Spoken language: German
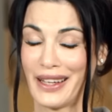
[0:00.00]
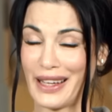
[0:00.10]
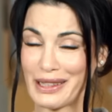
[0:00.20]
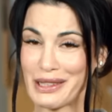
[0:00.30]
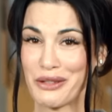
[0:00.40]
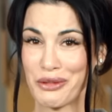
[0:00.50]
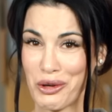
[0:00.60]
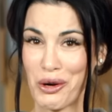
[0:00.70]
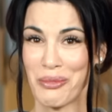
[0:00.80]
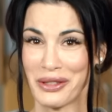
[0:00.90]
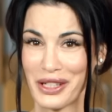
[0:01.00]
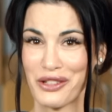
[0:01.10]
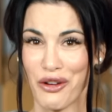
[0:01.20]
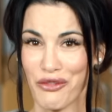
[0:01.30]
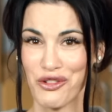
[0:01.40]
Herzlich willkommen in der
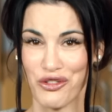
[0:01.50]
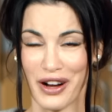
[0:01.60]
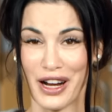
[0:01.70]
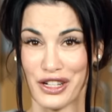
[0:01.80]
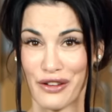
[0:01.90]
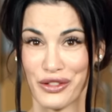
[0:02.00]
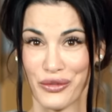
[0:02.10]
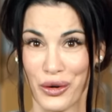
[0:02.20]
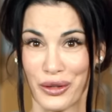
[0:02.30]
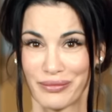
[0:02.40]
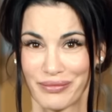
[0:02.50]
zwölften Schwangerschaftswoche.